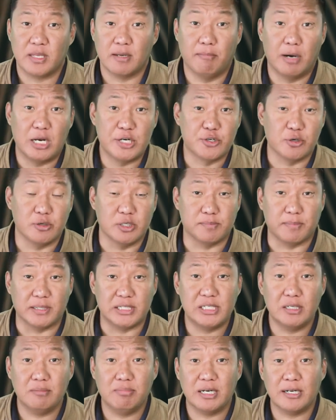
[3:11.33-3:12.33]
Большое
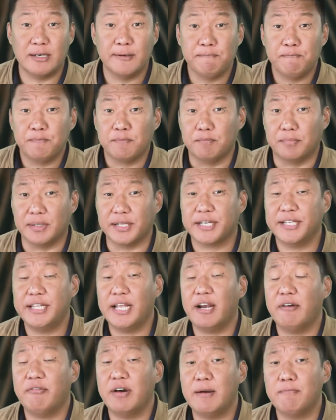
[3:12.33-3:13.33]
спасибо.
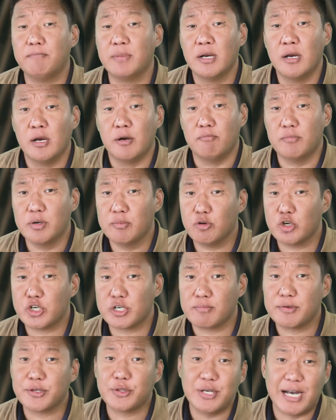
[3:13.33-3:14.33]
Благодаря вам мы
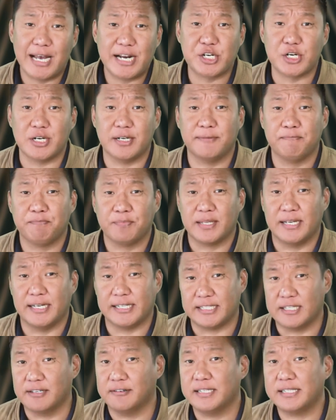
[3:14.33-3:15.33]
можем и дальше
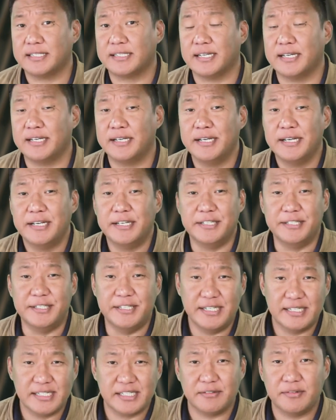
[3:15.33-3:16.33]
оставаться
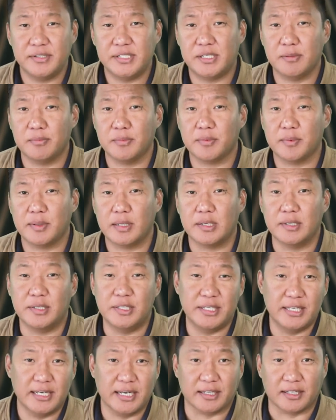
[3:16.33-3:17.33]
независимыми
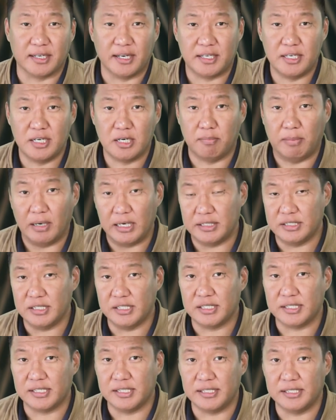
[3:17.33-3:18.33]
ни от каких
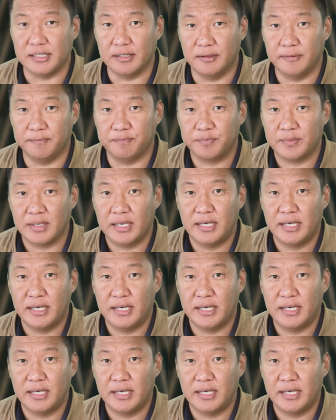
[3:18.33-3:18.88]
политических сил.